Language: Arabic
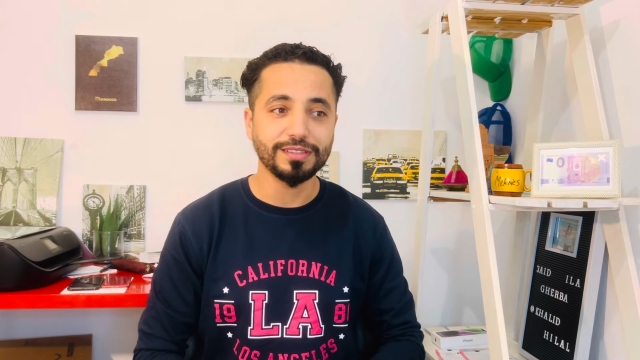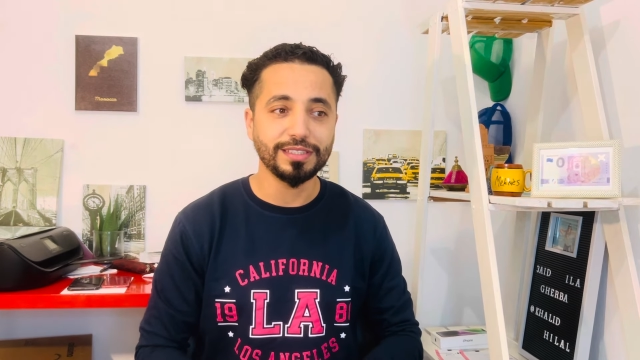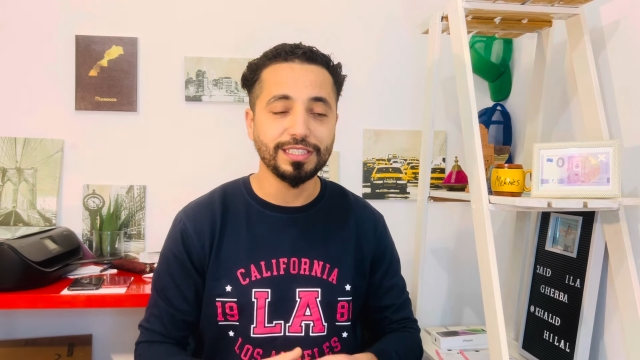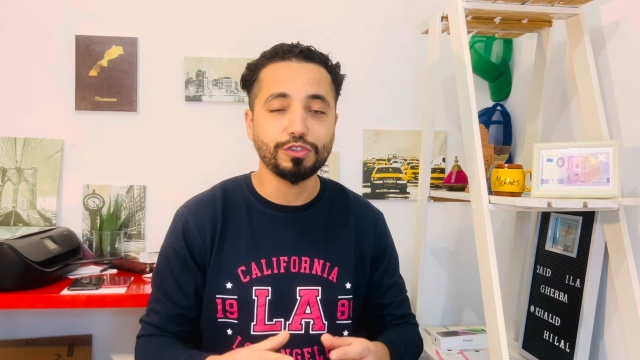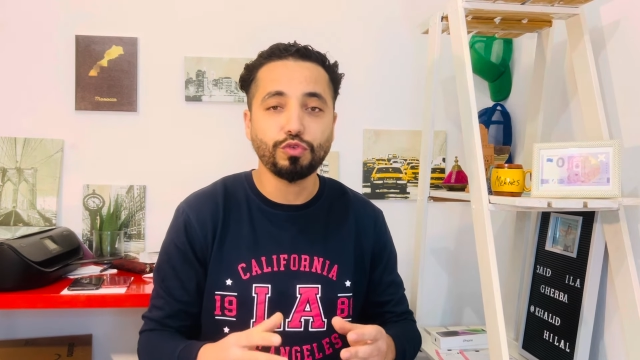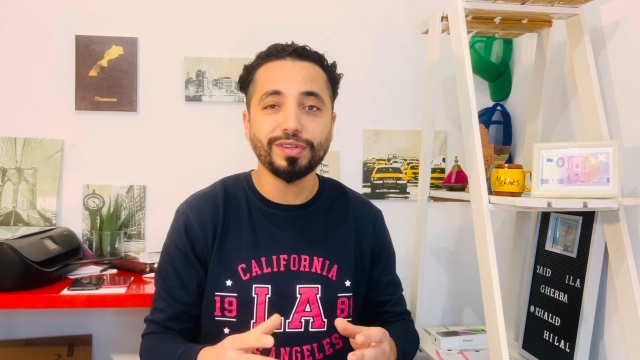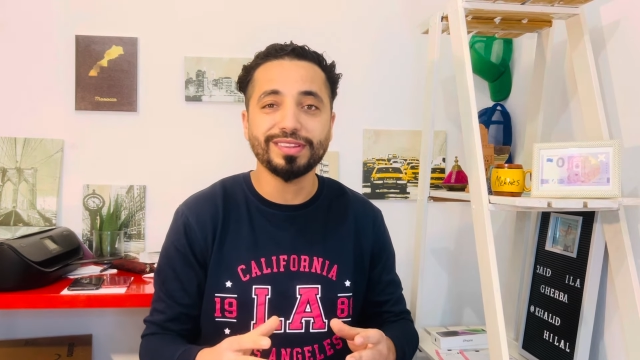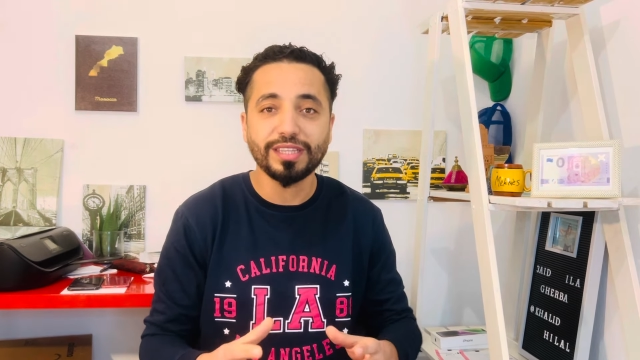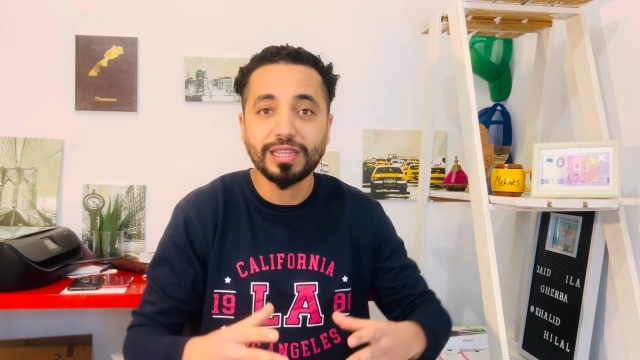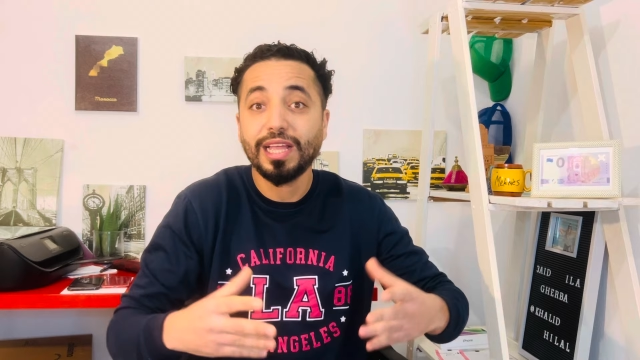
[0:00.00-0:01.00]
يعني تكون
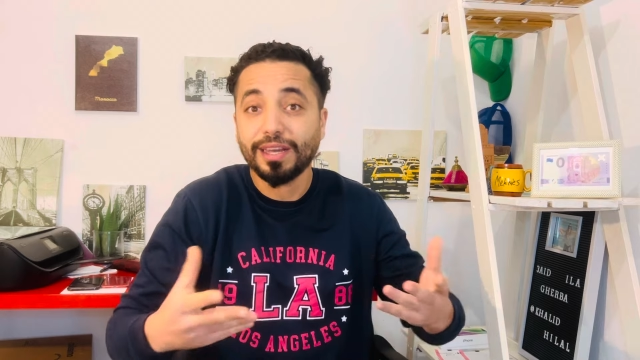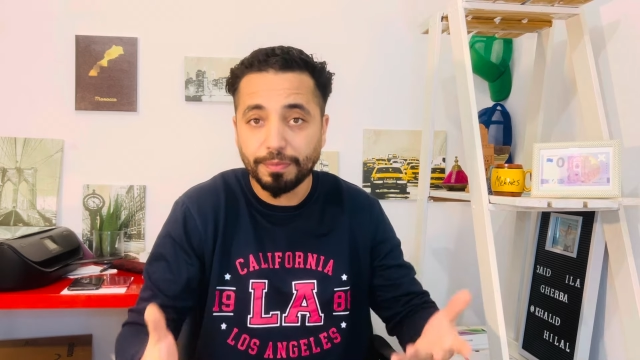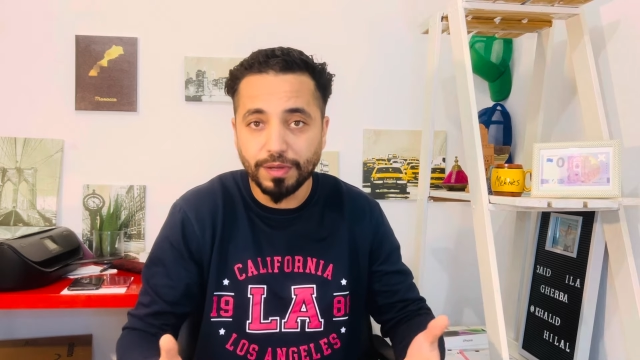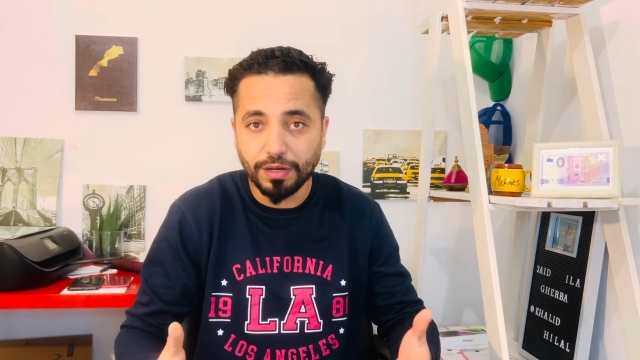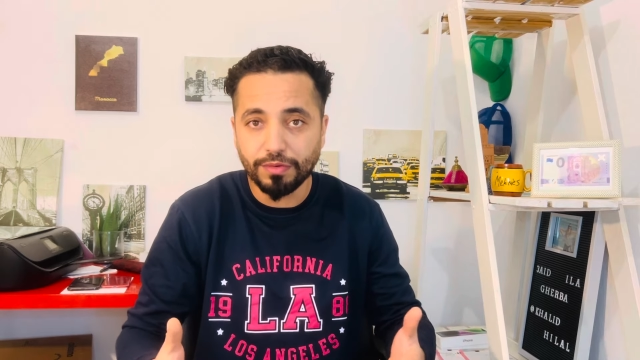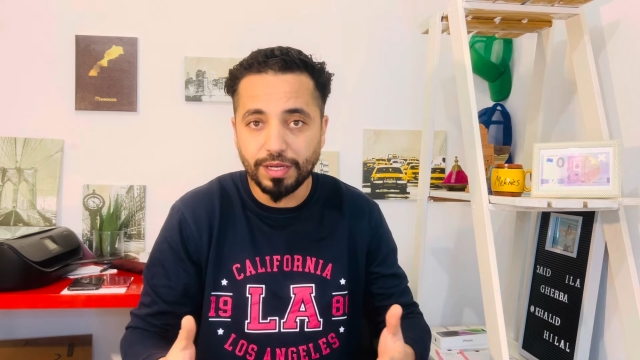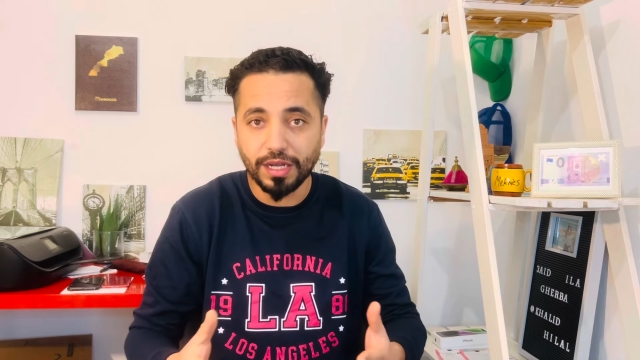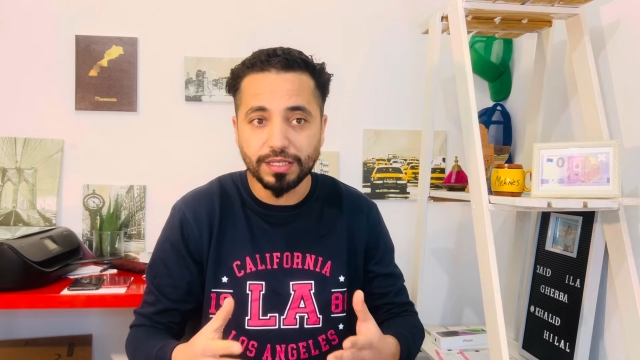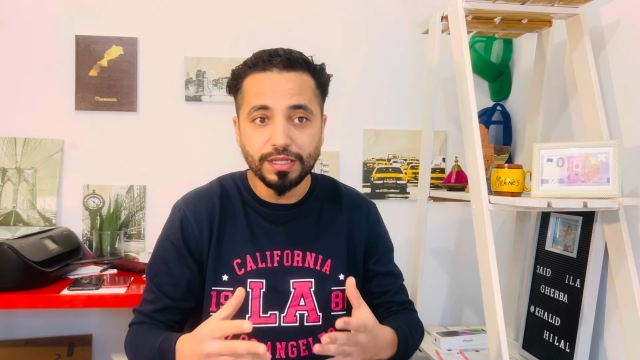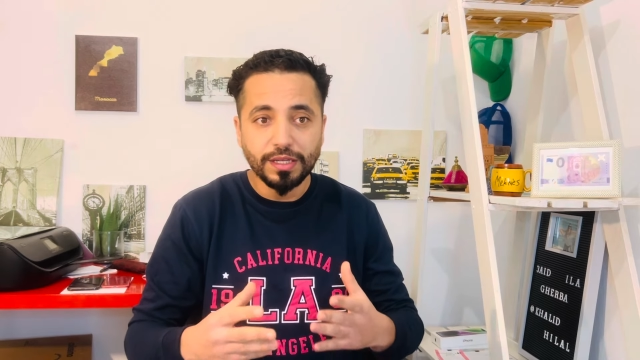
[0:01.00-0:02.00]
ضد العرب او
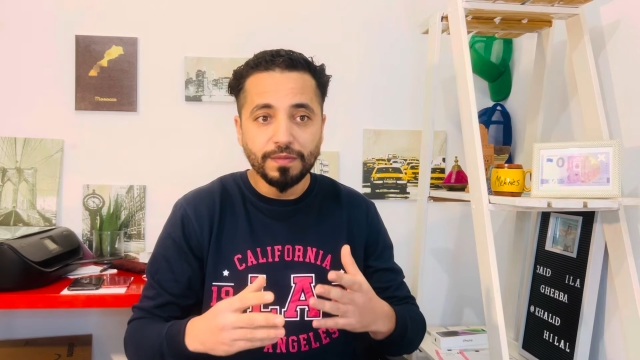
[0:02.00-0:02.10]
لا